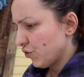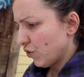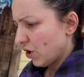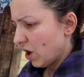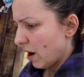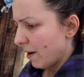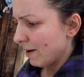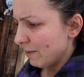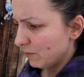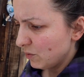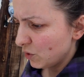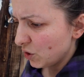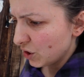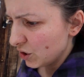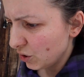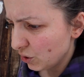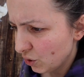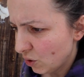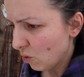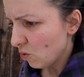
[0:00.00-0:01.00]
je vais quand même
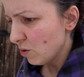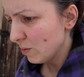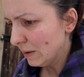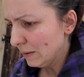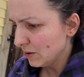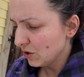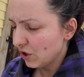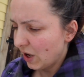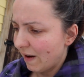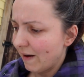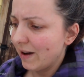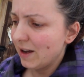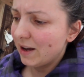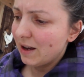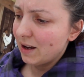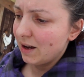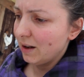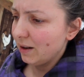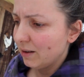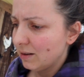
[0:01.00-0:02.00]
donner une go, même si je travaille
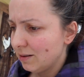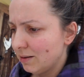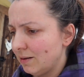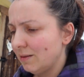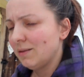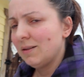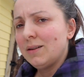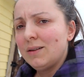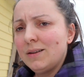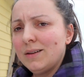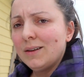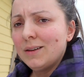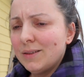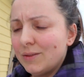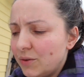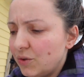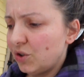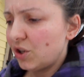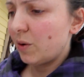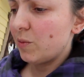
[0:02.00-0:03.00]
euh,
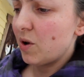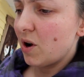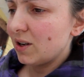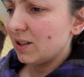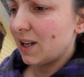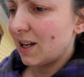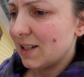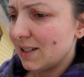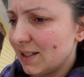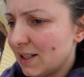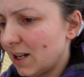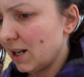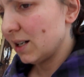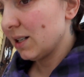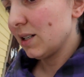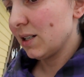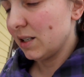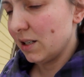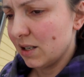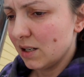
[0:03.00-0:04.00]
une demi-heure dans la
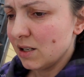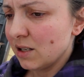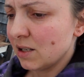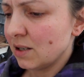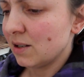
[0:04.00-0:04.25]
serre. Euh,